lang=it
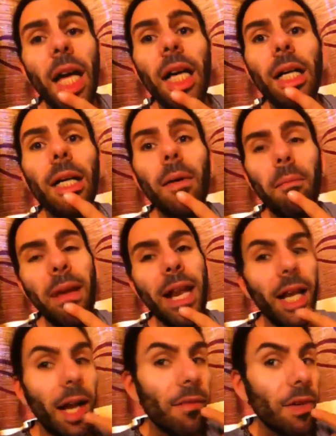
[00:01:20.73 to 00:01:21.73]
Eh,
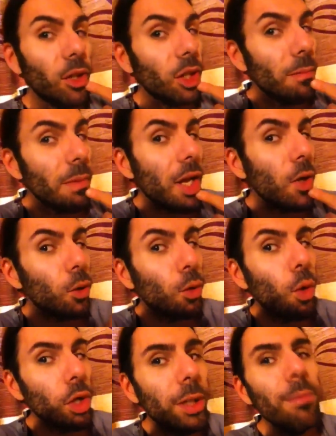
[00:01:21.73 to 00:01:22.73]
bella che faccia bello con
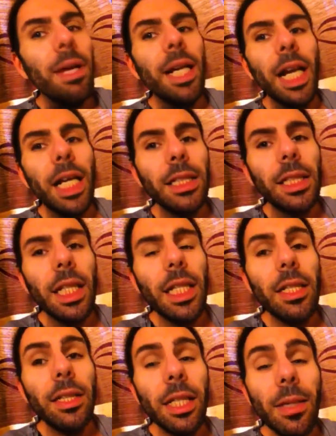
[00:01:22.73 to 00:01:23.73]
gli occhi belli
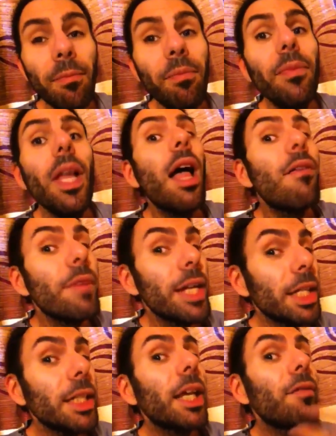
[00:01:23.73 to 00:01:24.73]
Rassel sì
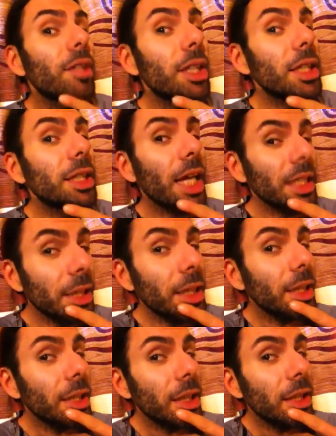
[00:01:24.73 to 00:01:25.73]
venite il
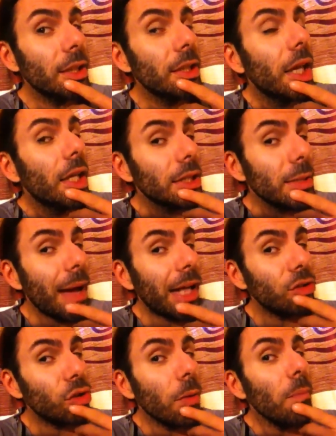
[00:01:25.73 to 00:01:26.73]
26 di
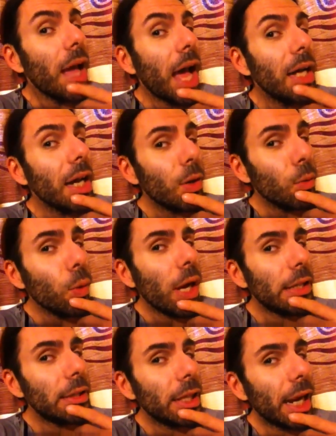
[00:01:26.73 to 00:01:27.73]
maggio alla
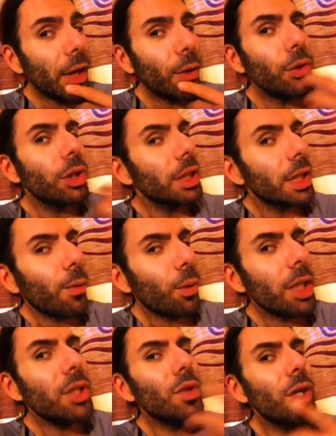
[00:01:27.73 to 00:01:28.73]
US Record
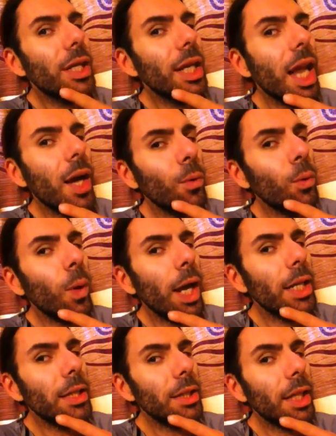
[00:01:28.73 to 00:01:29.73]
inaugurazione della
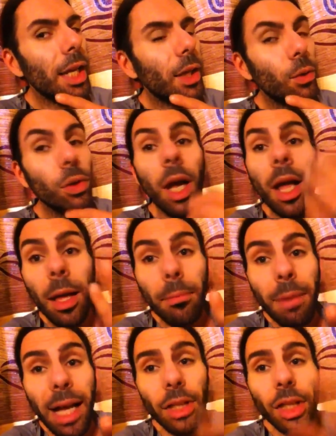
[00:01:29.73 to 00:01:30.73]
US Record
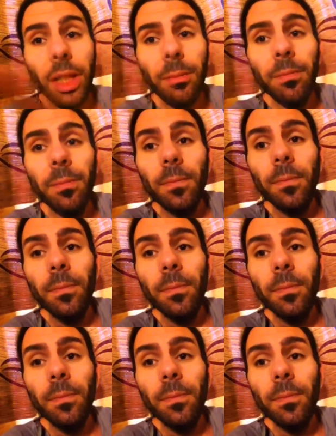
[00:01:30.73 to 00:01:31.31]
baci